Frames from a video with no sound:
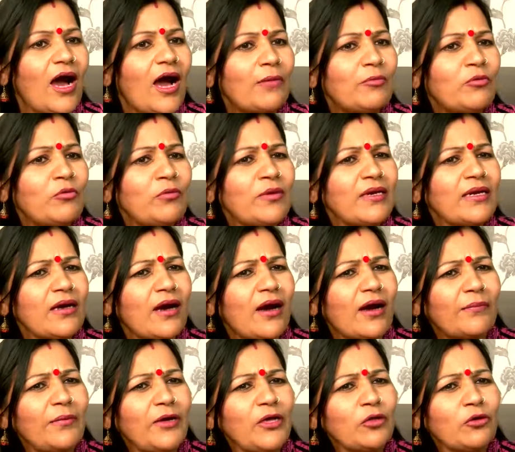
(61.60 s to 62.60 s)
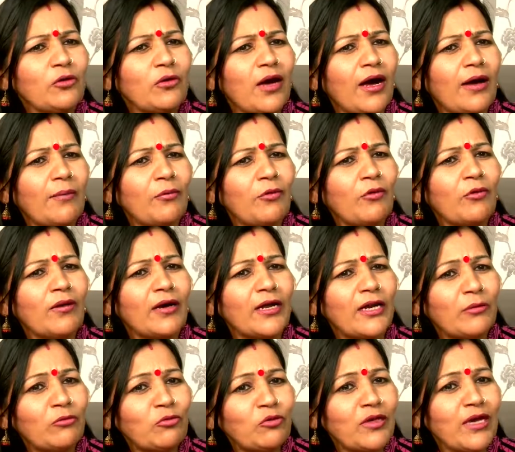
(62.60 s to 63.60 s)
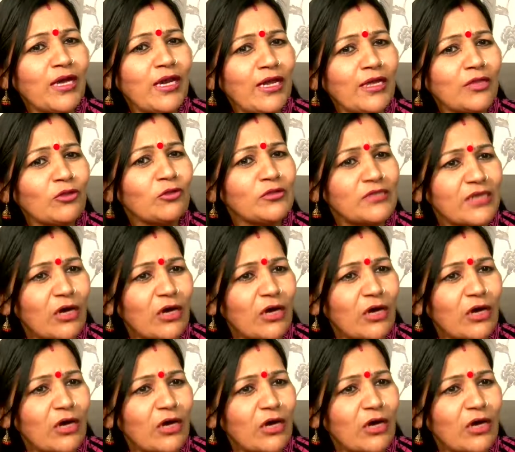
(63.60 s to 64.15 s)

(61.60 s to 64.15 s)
अमूमन अभी तो आप लोग हनीमून के लिए तो